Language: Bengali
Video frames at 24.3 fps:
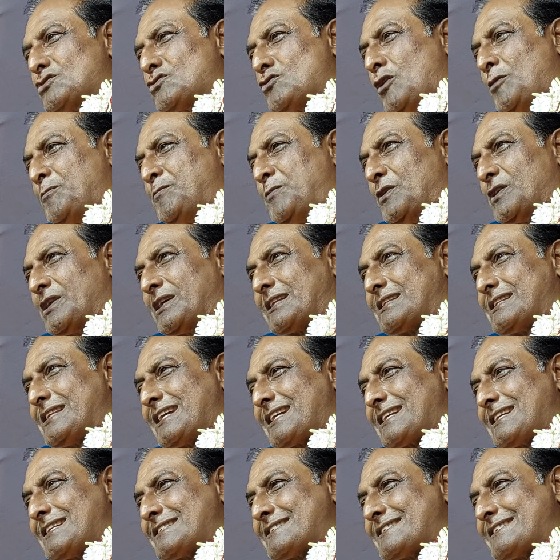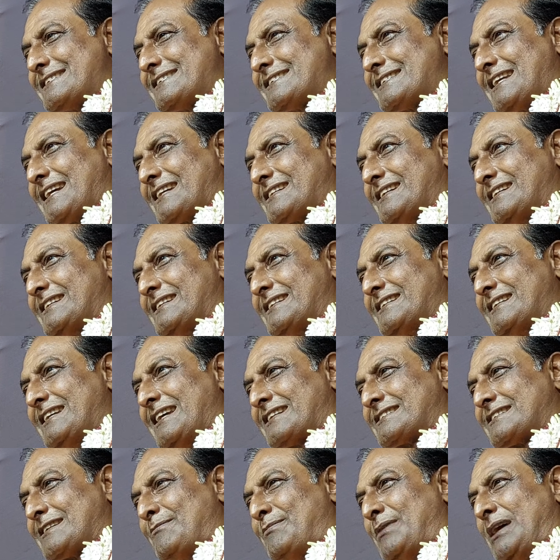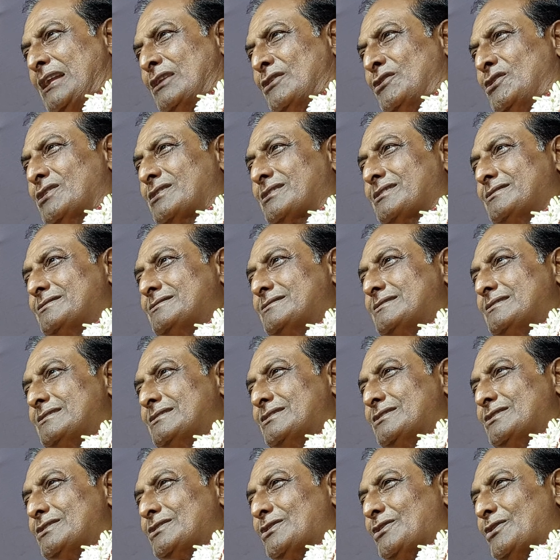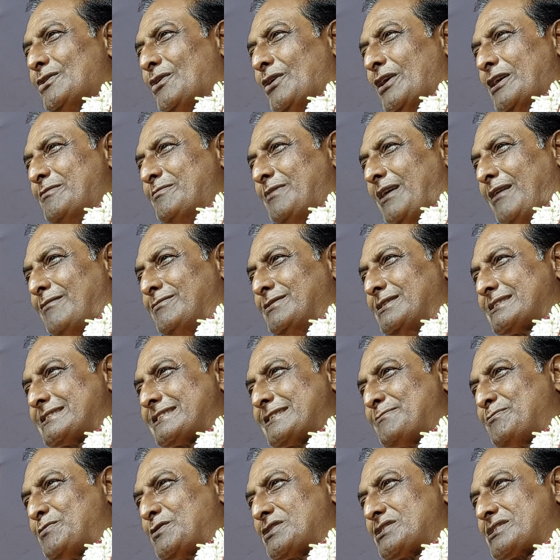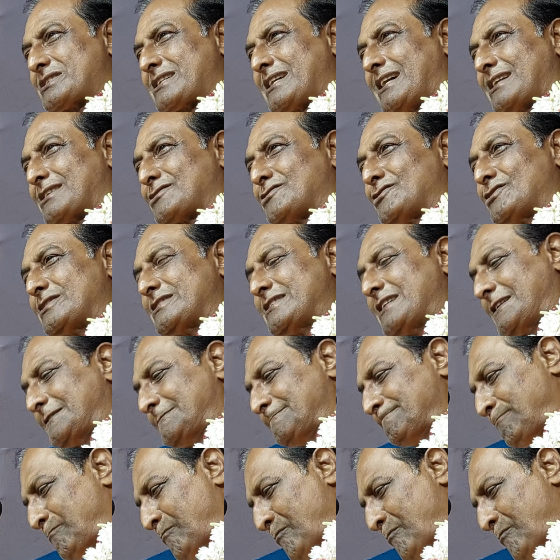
গোপনে থেকে চেয়ে দেখে একটা বালক ওইভাবে এসে পরিষ্কার করে যায়